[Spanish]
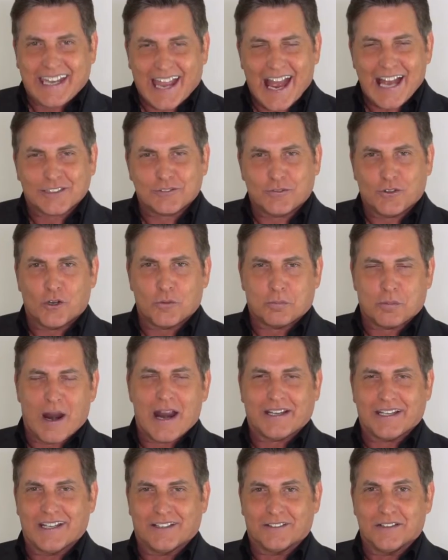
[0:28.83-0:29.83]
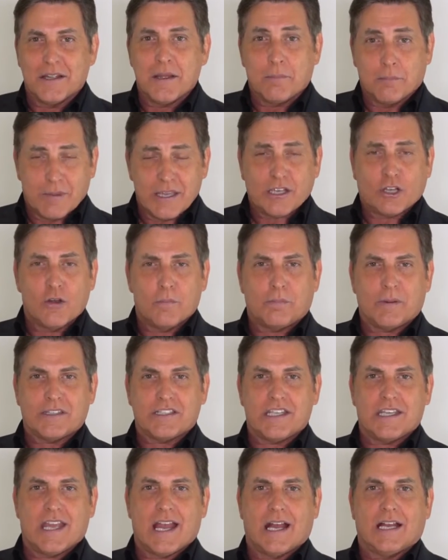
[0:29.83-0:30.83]
Cash Flow Partner mi
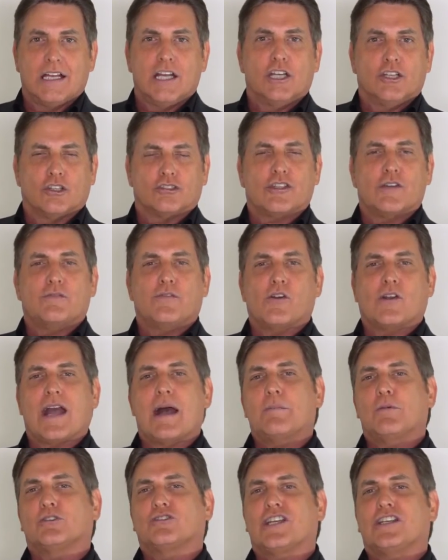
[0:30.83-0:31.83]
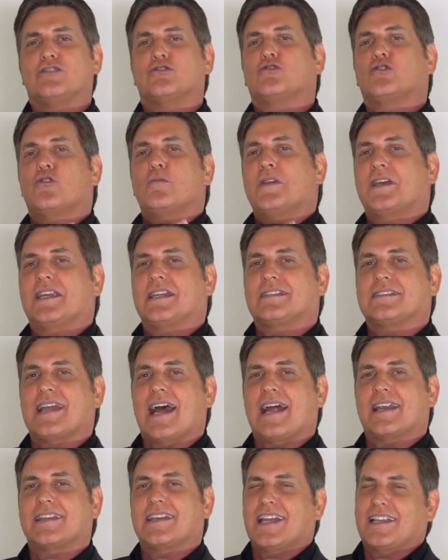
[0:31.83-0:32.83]
compañía nos enfocamos en su
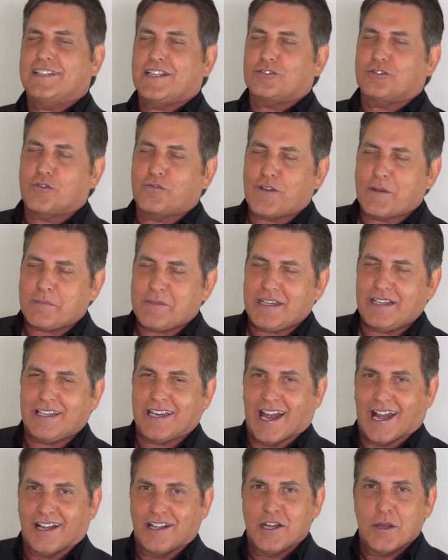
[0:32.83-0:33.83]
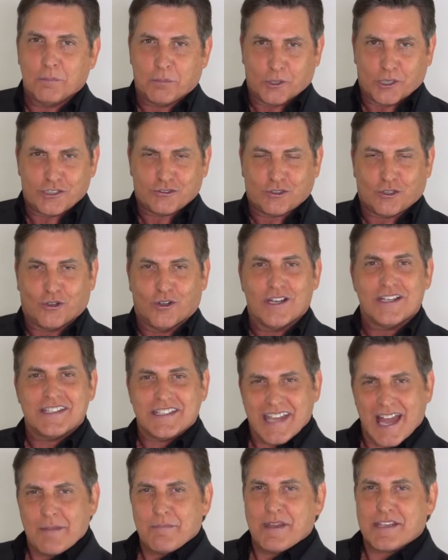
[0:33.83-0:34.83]
bienestar y el de su familia. Por eso,
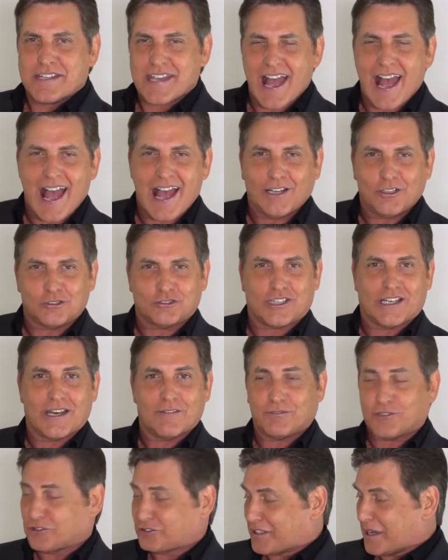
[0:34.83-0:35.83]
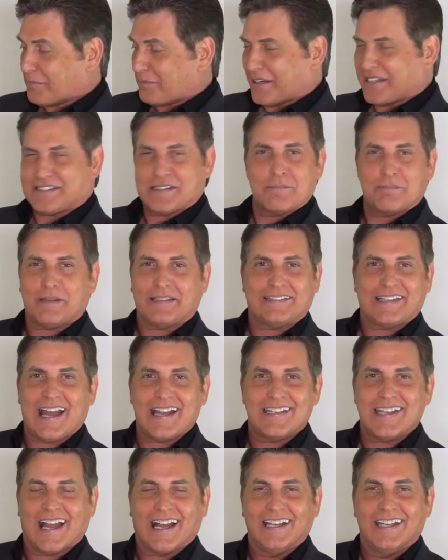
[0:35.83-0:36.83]
llame ya a los teléfonos que aparecen en
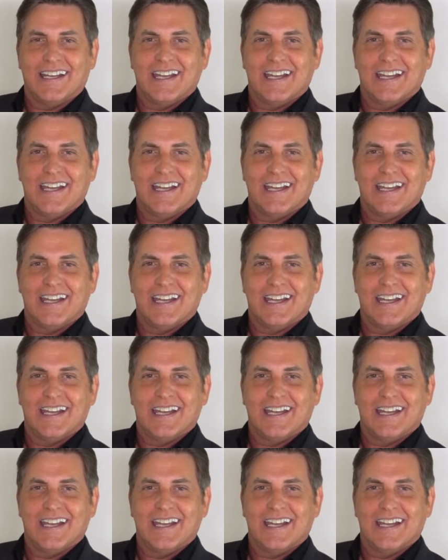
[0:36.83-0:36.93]
pantalla